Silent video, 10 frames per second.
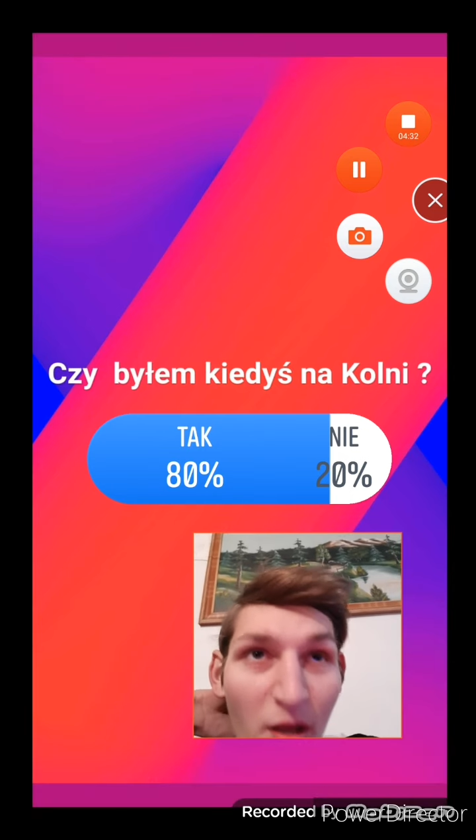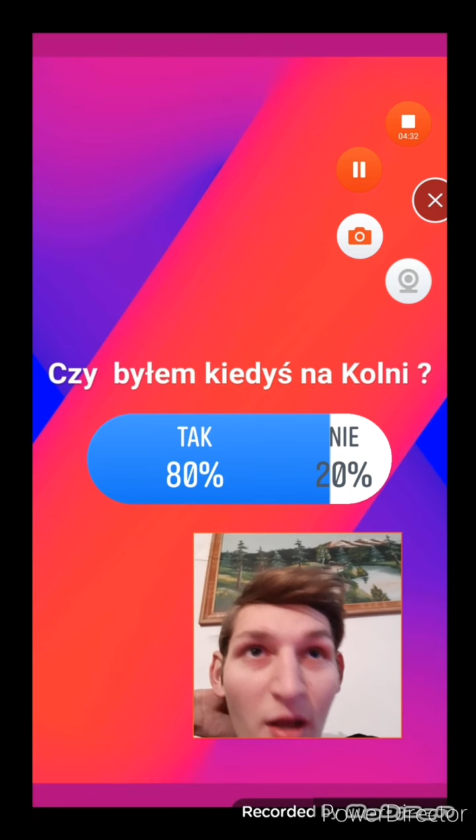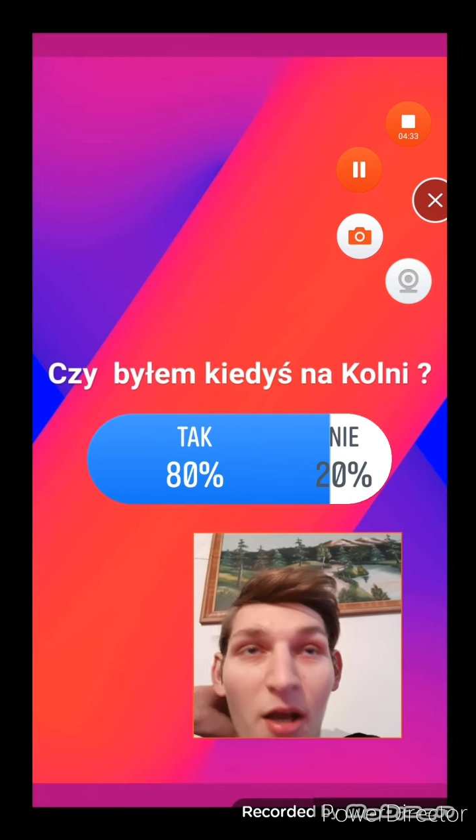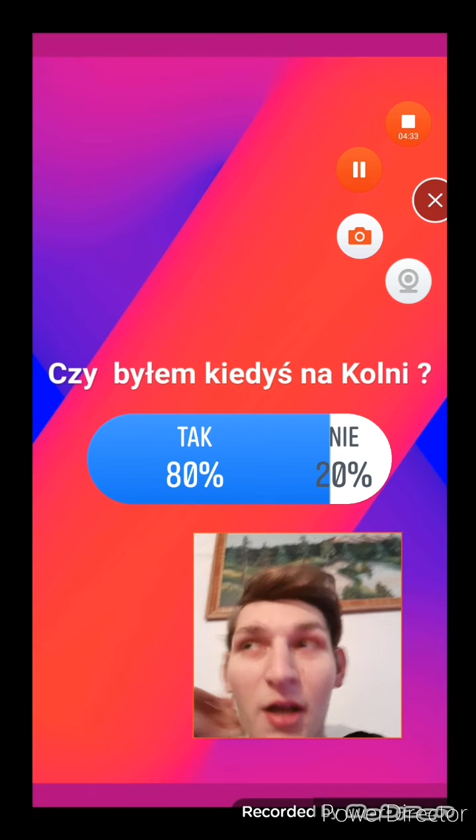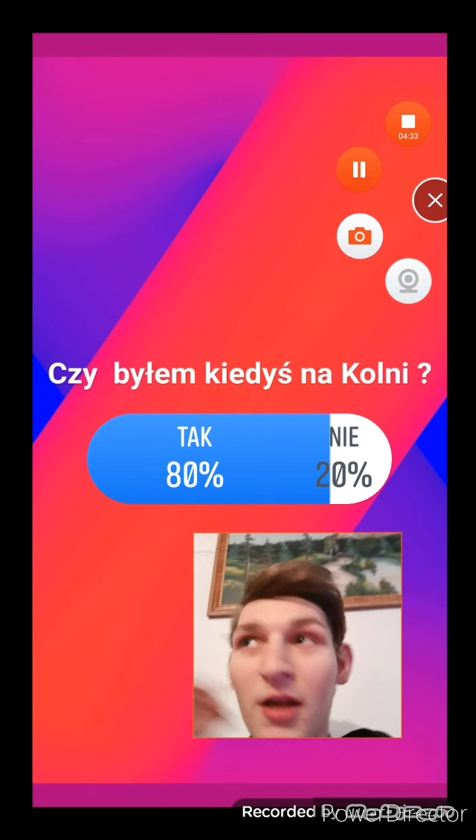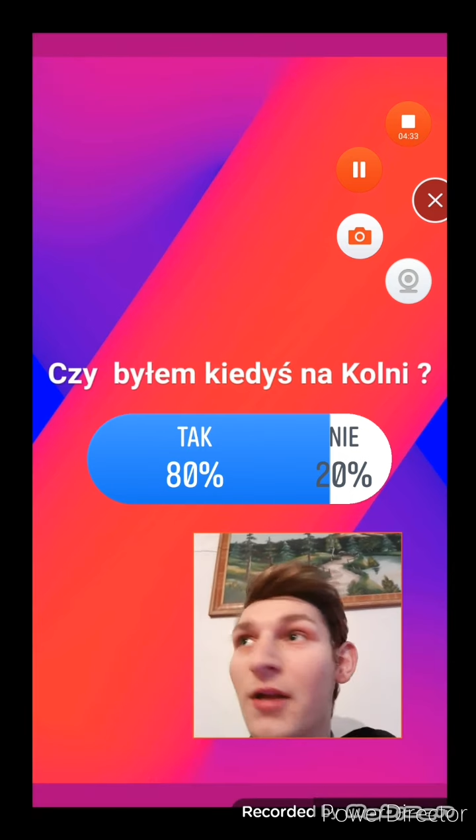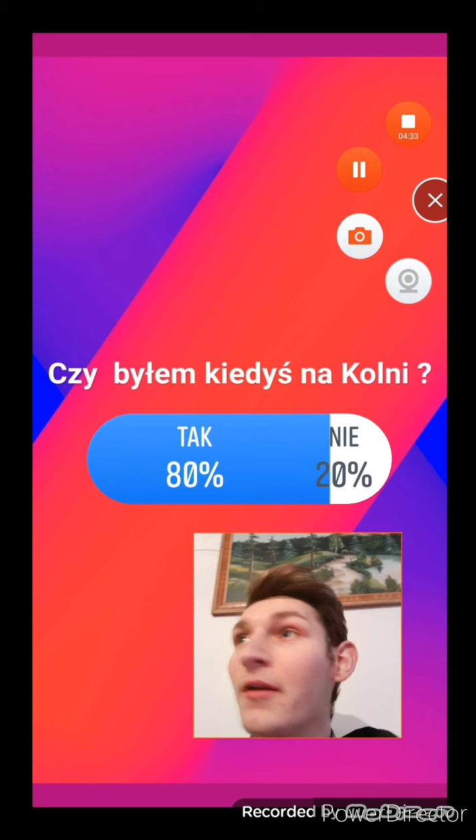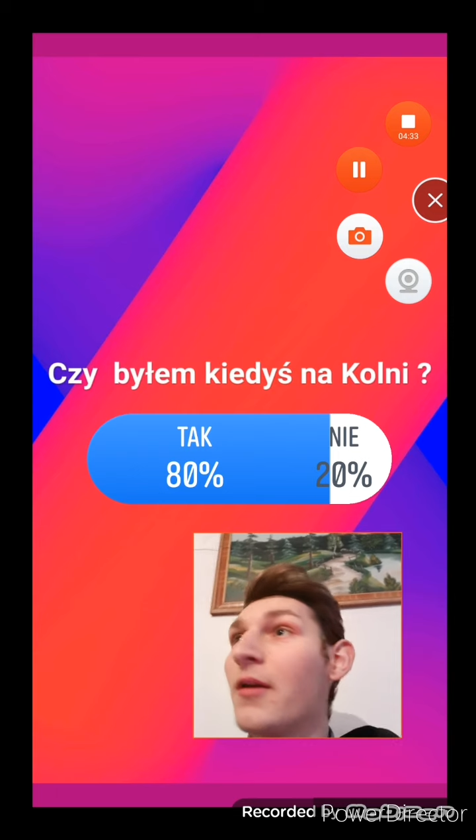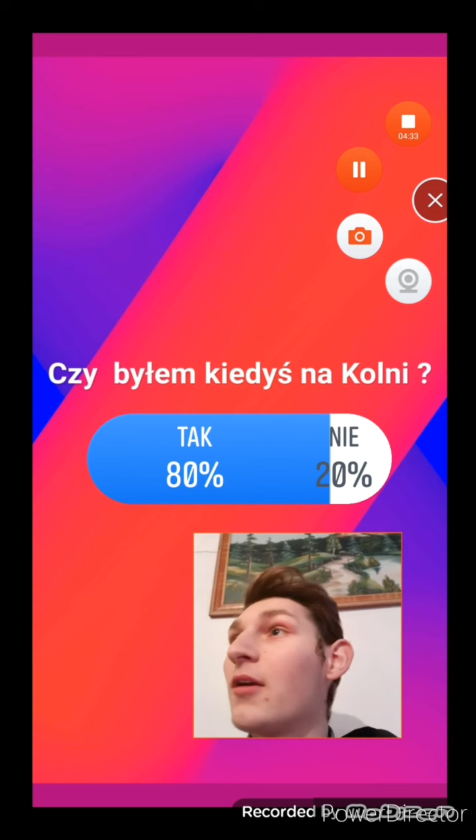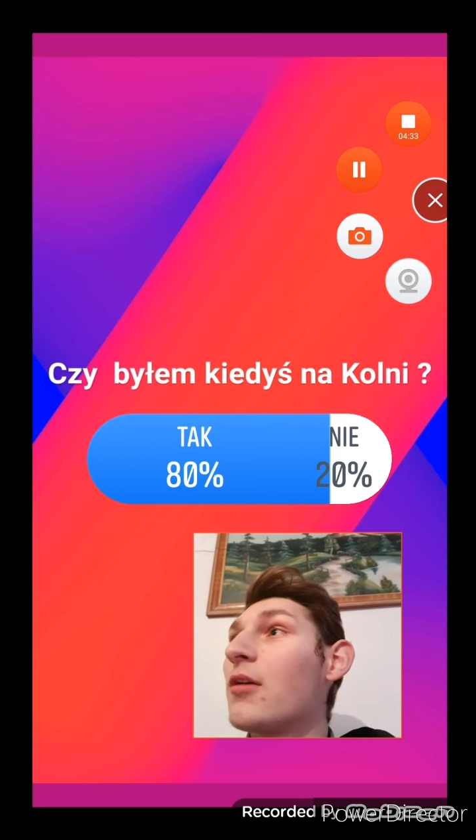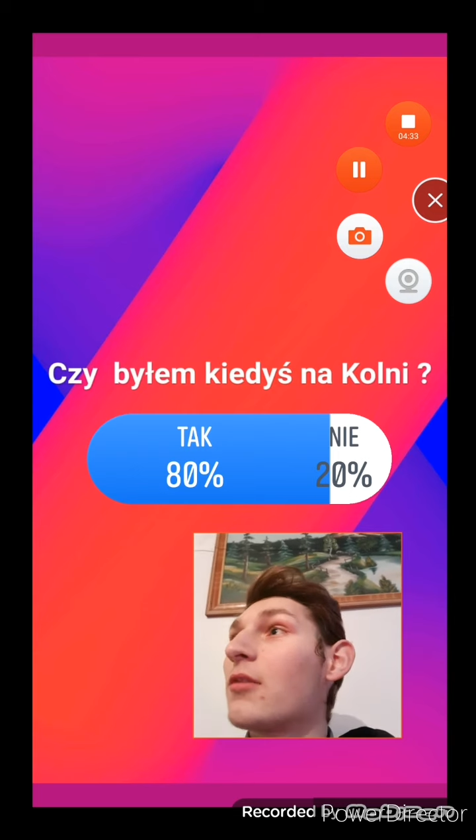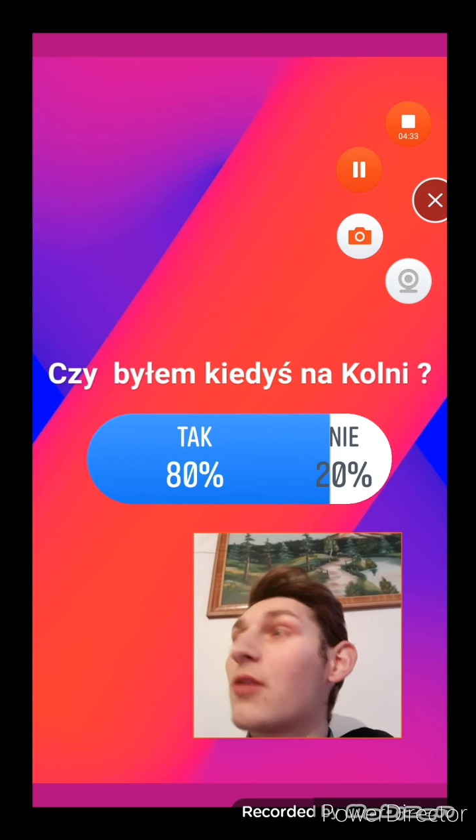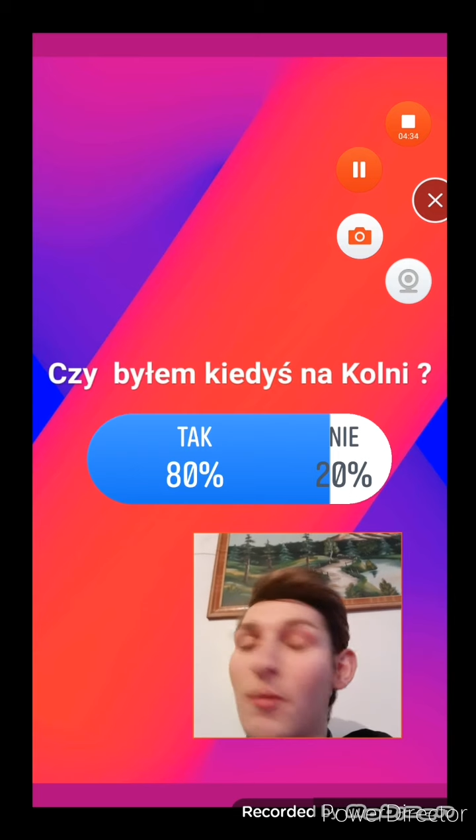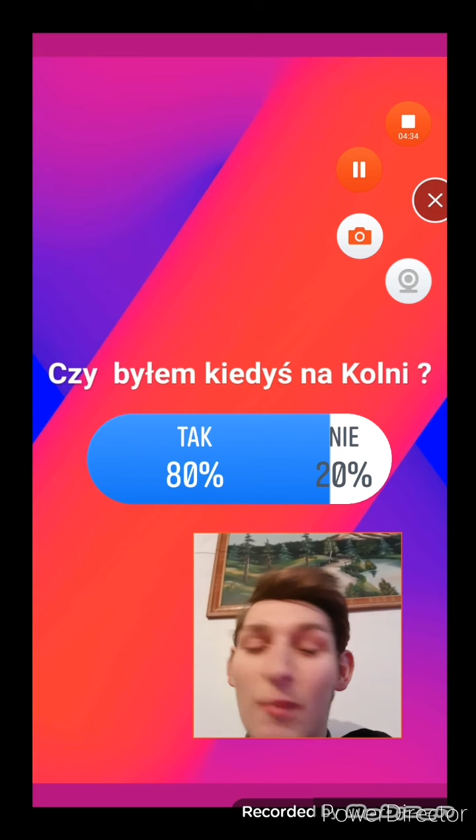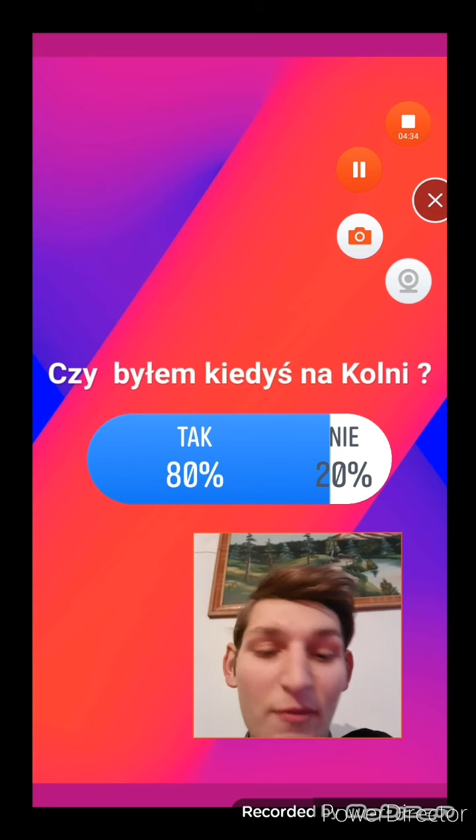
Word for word: E, chyba